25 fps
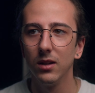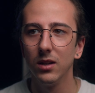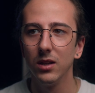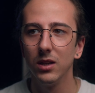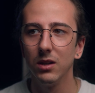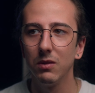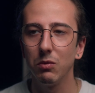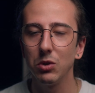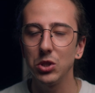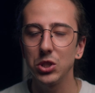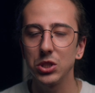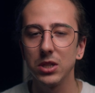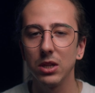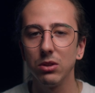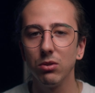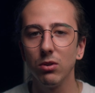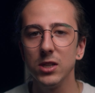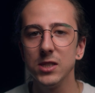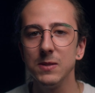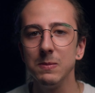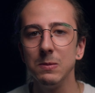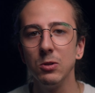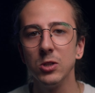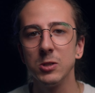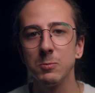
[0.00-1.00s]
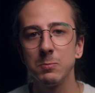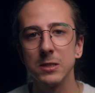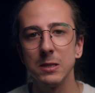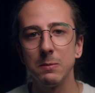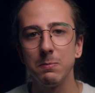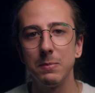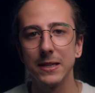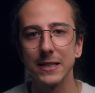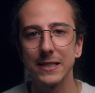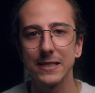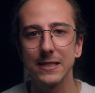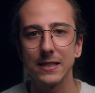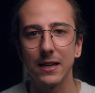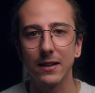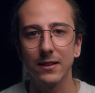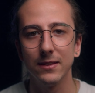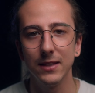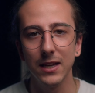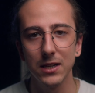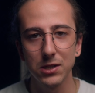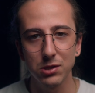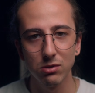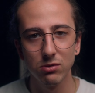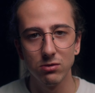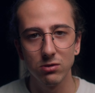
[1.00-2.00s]
eu vou te dar dois minutos para você pensar.
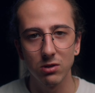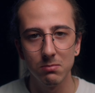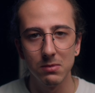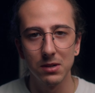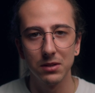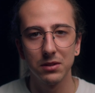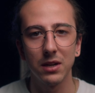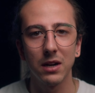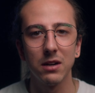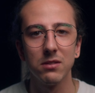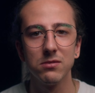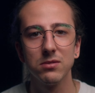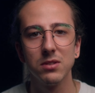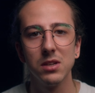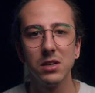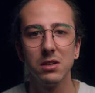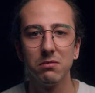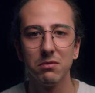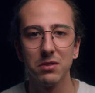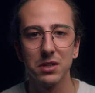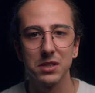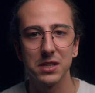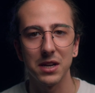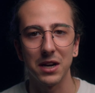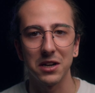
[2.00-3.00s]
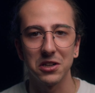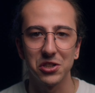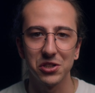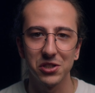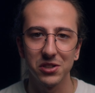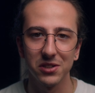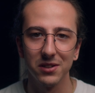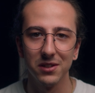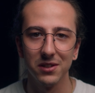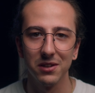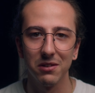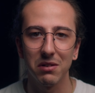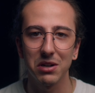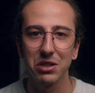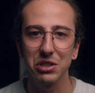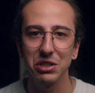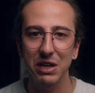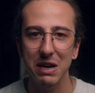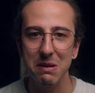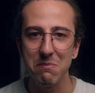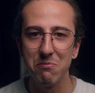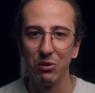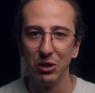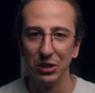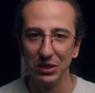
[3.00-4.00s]
Deixe nos comentários o que, que você acha. Eu acho
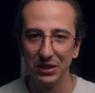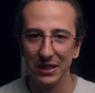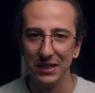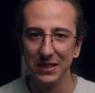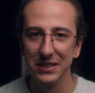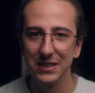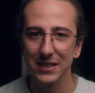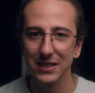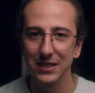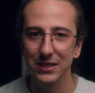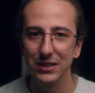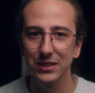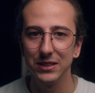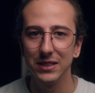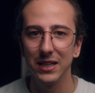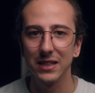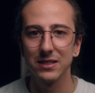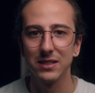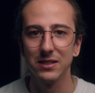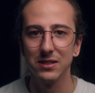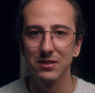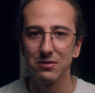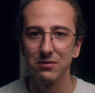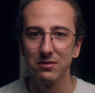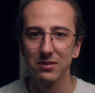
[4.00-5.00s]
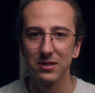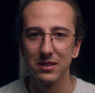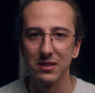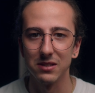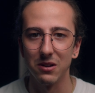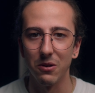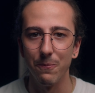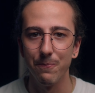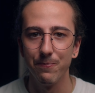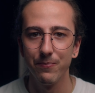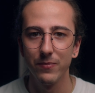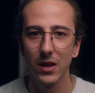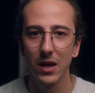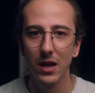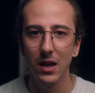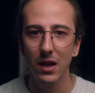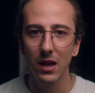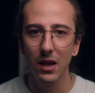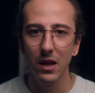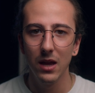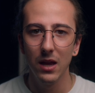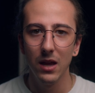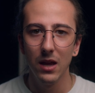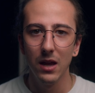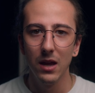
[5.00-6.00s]
que é importante a gente ter essa discussão.
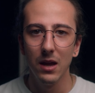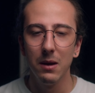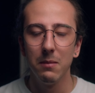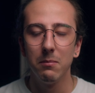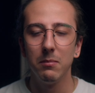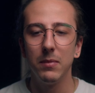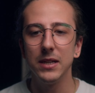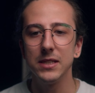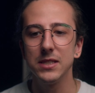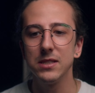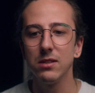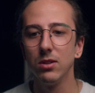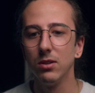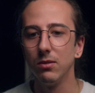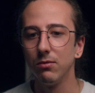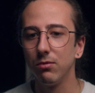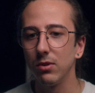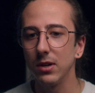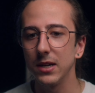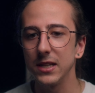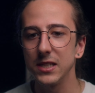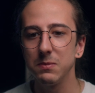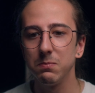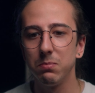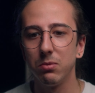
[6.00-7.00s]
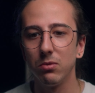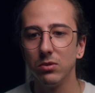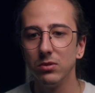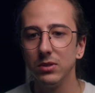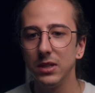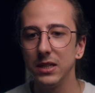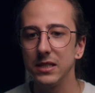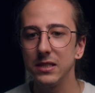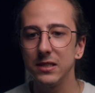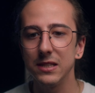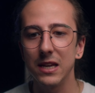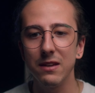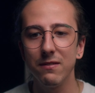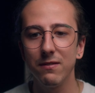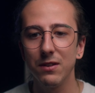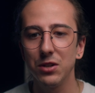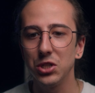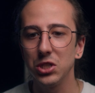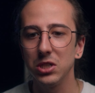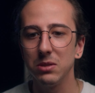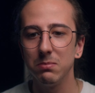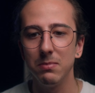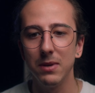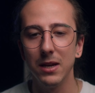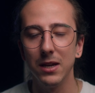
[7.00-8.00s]
Mas eu não vou responder se é
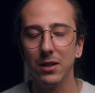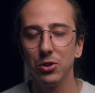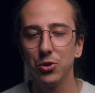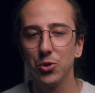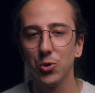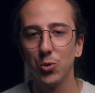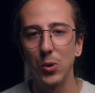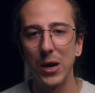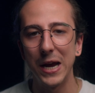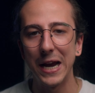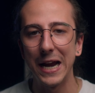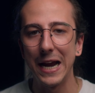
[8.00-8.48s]
investimento ou é